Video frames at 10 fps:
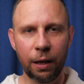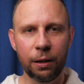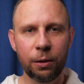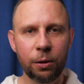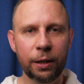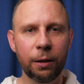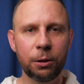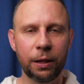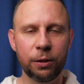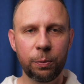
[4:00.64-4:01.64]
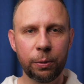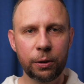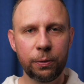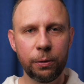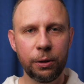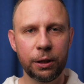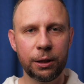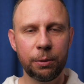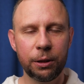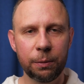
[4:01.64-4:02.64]
ale do tego czasu pozwólcie,
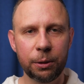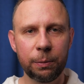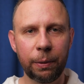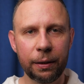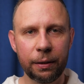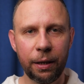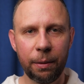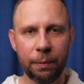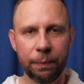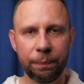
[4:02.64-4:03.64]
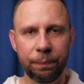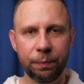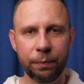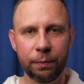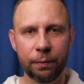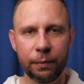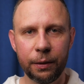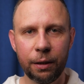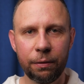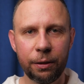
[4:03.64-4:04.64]
żebyście przypadkiem
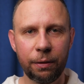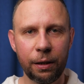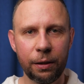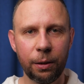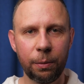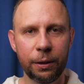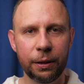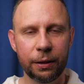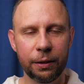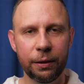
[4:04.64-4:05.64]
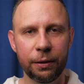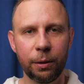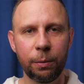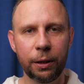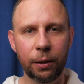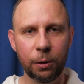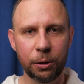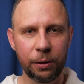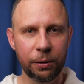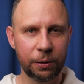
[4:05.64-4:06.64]
mm, nie wyrwali dobrych, e, dobrych
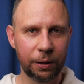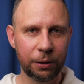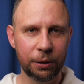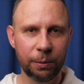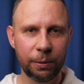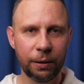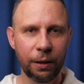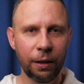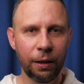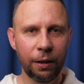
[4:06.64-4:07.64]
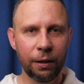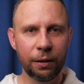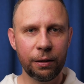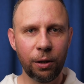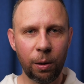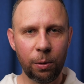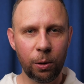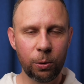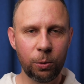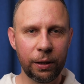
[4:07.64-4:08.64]
roślin. To znaczy, żeby e,
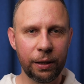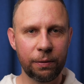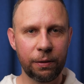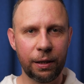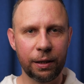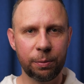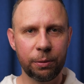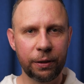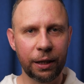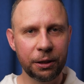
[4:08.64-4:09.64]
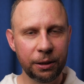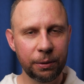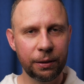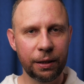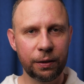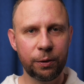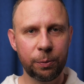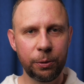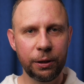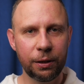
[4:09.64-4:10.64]
dobro, które jest w nas, bo w każdym z nas
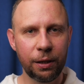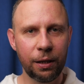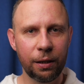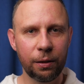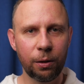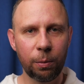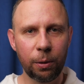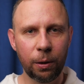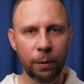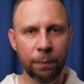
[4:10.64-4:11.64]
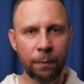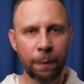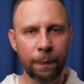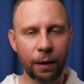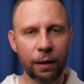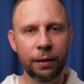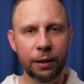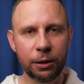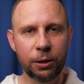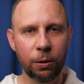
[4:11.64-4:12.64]
współistnieje dobro, ale
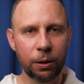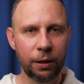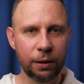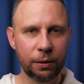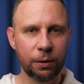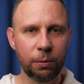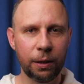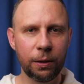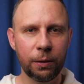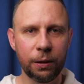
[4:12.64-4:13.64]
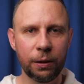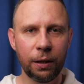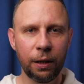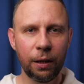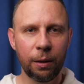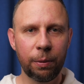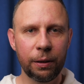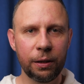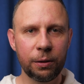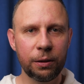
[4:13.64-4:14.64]
też ciągnie nas do złego. I
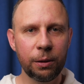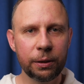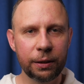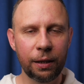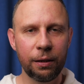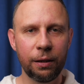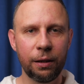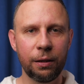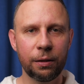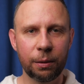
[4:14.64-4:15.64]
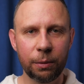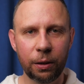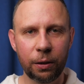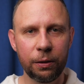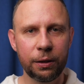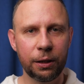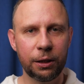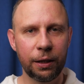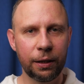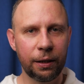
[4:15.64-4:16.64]
Pan Jezus nieustannie i do samego końca
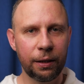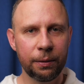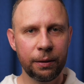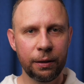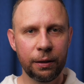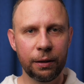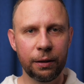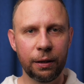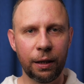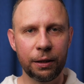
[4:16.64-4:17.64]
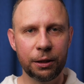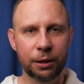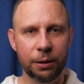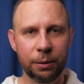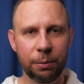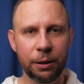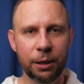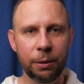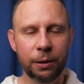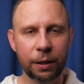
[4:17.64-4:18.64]
czeka, e, aż
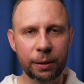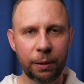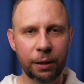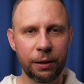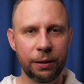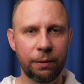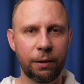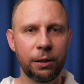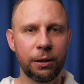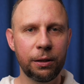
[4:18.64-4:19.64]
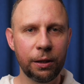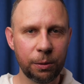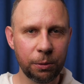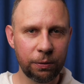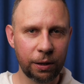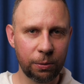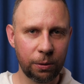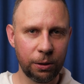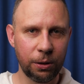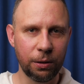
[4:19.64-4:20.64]
będziemy coraz bardziej stawali się dziećmi
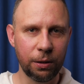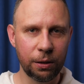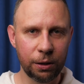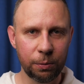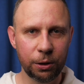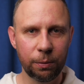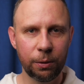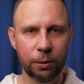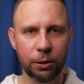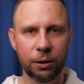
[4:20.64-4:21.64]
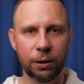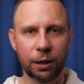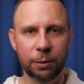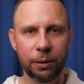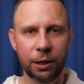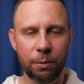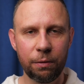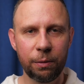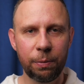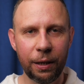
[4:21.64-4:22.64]
światłości, nie dziećmi ciemności, aż
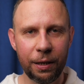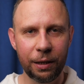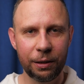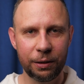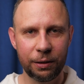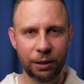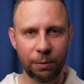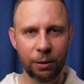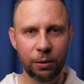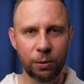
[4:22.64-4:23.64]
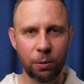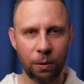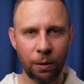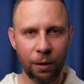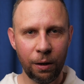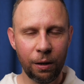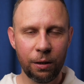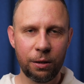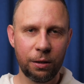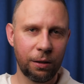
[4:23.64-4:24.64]
będziemy wypleniać z siebie to zło,
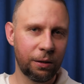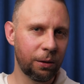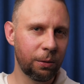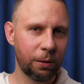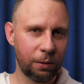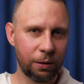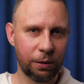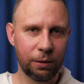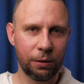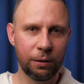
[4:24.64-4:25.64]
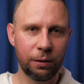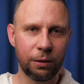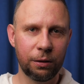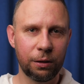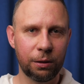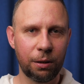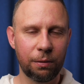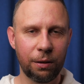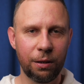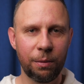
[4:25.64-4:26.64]
czy cytując y,
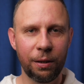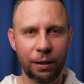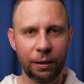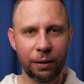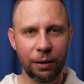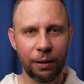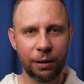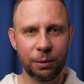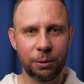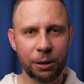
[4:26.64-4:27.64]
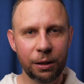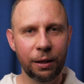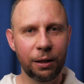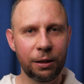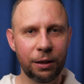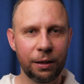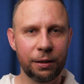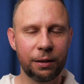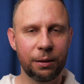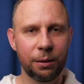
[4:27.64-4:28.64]
Czesława Niemena, że przyjdzie taki
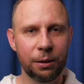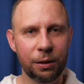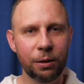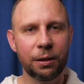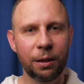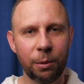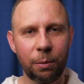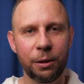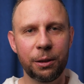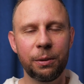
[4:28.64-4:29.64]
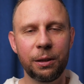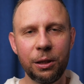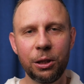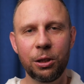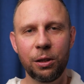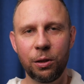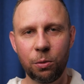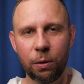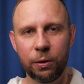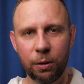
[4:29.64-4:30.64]
czas, że to jest ten moment, żeby zniszczyć
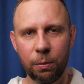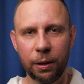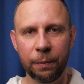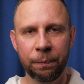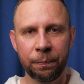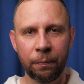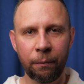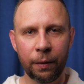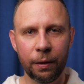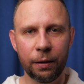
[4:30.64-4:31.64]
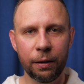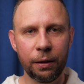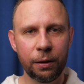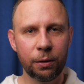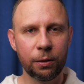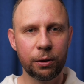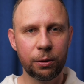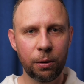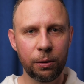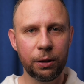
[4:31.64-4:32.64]
zło w sobie. E, I to
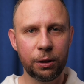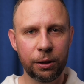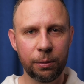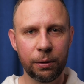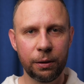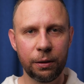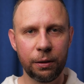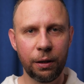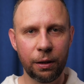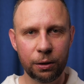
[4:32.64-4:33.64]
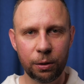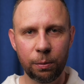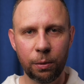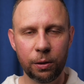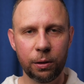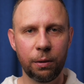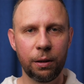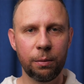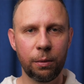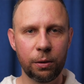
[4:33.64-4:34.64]
zło niszczymy nie naszą mocą,
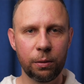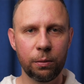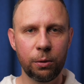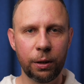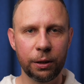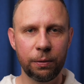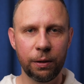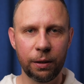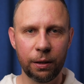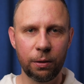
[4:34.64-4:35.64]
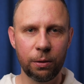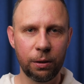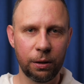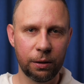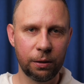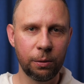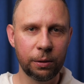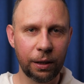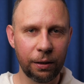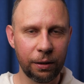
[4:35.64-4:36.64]
ale mocą Ducha Świętego, który nas
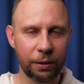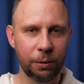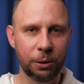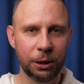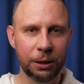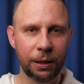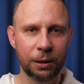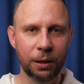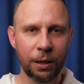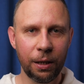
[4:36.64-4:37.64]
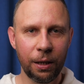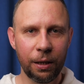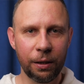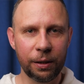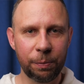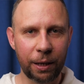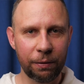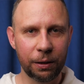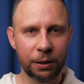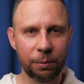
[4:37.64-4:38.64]
nieustannie chce oczyszczać i
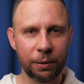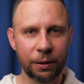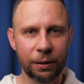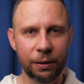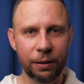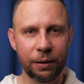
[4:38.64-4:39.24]
sprawiać, żeby